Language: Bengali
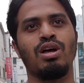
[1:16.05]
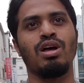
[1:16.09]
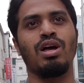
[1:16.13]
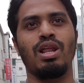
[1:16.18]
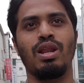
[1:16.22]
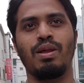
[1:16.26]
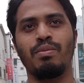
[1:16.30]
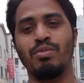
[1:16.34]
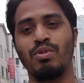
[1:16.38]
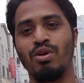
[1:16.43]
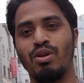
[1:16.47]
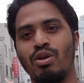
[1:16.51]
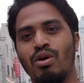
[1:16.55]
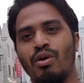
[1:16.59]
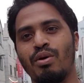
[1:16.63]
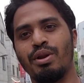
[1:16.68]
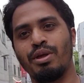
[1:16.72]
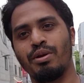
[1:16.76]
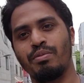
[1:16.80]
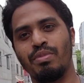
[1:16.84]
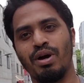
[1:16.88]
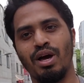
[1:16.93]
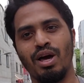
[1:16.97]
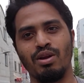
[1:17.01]
আলহামদুলিল্লাহ
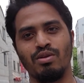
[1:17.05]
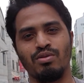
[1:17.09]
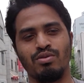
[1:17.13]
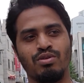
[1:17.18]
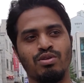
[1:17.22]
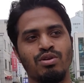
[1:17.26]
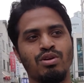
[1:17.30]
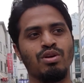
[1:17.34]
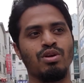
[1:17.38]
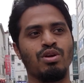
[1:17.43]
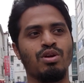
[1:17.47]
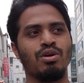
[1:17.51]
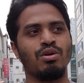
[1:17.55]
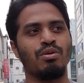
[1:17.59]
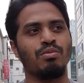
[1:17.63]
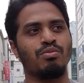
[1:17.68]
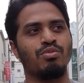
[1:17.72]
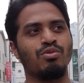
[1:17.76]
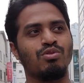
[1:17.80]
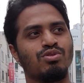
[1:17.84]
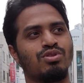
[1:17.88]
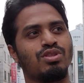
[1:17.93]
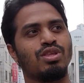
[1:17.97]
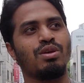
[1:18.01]
অনেক ভালো
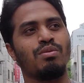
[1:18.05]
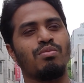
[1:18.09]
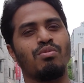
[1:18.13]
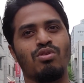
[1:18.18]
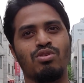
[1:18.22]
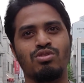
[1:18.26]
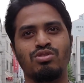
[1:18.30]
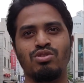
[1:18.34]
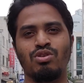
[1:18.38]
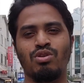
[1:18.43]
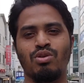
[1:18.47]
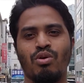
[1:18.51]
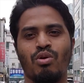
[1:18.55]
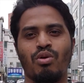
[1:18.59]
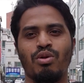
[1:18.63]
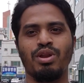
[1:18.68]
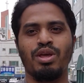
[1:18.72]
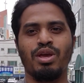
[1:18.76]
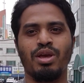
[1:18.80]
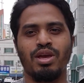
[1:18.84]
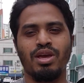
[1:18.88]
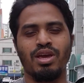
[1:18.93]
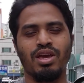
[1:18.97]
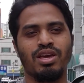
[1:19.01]
প্রতি বছর
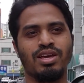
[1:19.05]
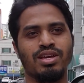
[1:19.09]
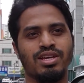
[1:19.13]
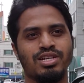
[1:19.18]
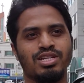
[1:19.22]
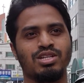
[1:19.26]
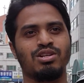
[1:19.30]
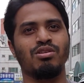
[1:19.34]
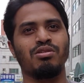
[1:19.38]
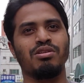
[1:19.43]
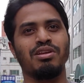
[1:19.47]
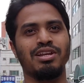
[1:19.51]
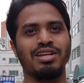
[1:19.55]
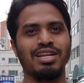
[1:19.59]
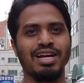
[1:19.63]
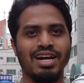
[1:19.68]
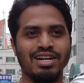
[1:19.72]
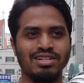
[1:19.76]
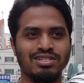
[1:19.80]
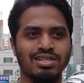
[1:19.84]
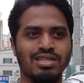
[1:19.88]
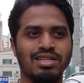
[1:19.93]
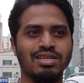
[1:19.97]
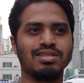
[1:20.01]
অনেক স্টুডেন্ট
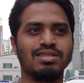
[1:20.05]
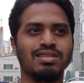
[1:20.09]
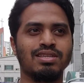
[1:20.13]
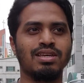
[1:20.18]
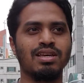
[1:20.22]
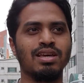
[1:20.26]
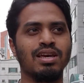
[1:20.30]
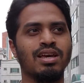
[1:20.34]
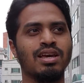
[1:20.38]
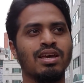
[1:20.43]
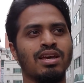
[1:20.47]
আসতেছে